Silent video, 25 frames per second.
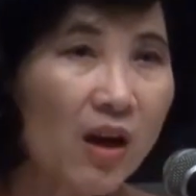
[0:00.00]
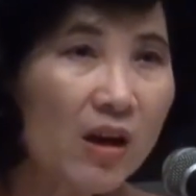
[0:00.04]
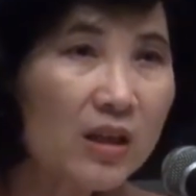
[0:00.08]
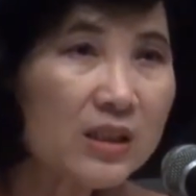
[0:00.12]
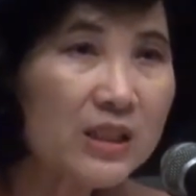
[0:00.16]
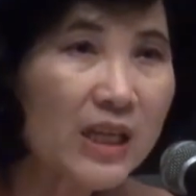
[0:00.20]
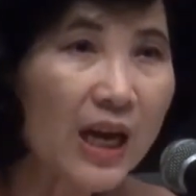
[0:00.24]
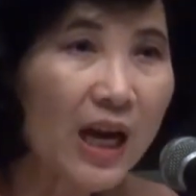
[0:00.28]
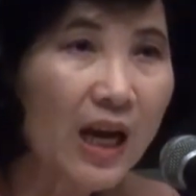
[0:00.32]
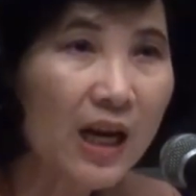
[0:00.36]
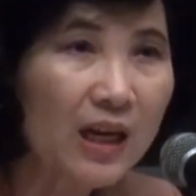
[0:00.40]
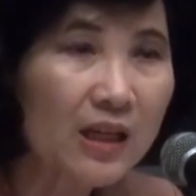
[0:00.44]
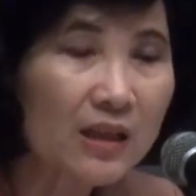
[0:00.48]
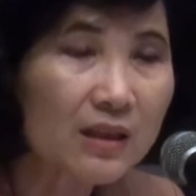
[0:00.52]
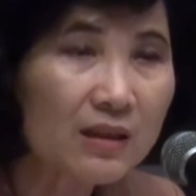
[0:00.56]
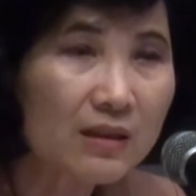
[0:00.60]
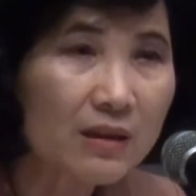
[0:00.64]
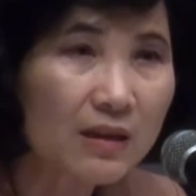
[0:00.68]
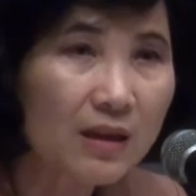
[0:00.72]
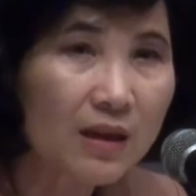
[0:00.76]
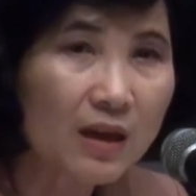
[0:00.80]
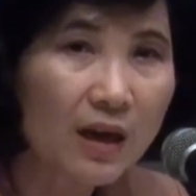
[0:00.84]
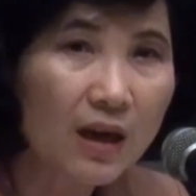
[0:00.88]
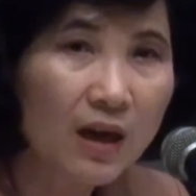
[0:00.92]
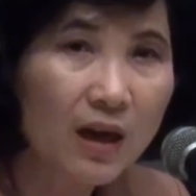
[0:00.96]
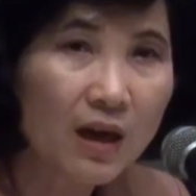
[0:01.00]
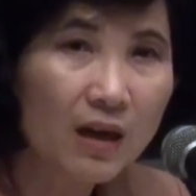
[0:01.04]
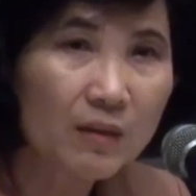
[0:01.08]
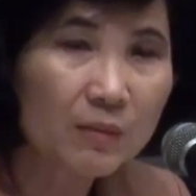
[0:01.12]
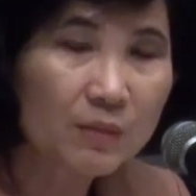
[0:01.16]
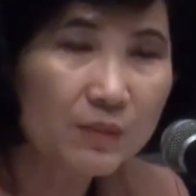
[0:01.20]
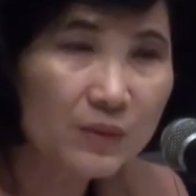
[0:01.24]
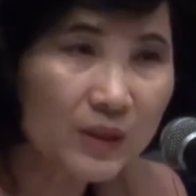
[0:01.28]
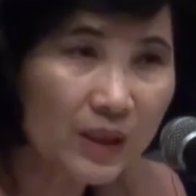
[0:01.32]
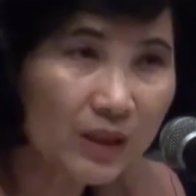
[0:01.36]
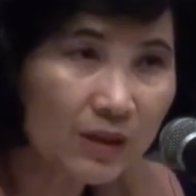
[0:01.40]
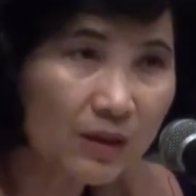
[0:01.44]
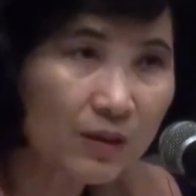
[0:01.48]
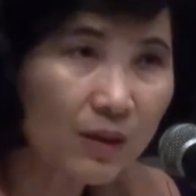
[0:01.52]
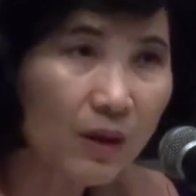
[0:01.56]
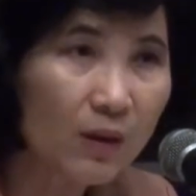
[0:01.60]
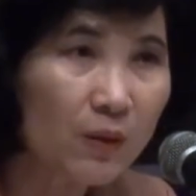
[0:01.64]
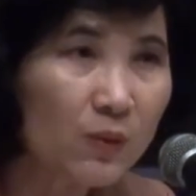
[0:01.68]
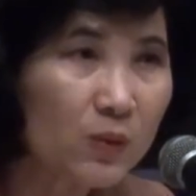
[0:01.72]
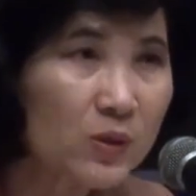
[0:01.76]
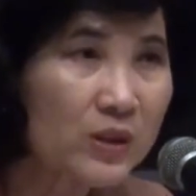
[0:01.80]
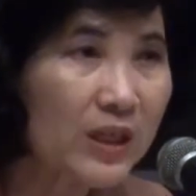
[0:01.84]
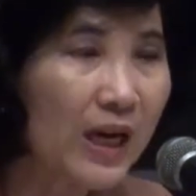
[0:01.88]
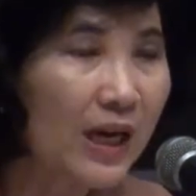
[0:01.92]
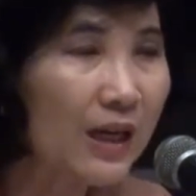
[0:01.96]
นอกจากเรื่องขอ
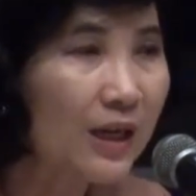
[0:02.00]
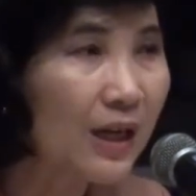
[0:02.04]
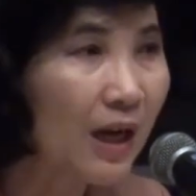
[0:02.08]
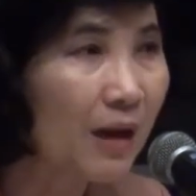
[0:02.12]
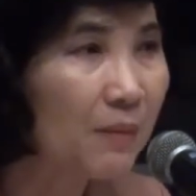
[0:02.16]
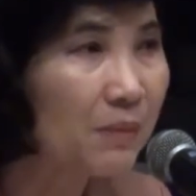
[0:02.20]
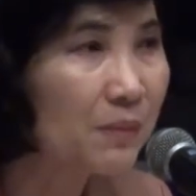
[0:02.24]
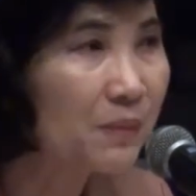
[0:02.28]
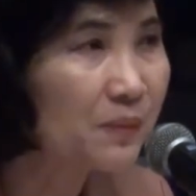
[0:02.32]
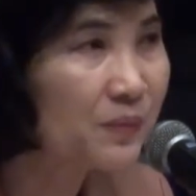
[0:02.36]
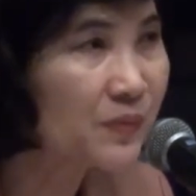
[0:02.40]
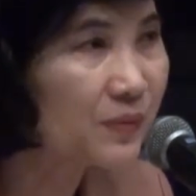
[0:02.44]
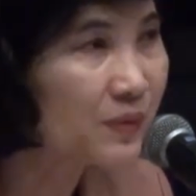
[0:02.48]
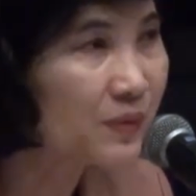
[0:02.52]
งอุตสาหกรรม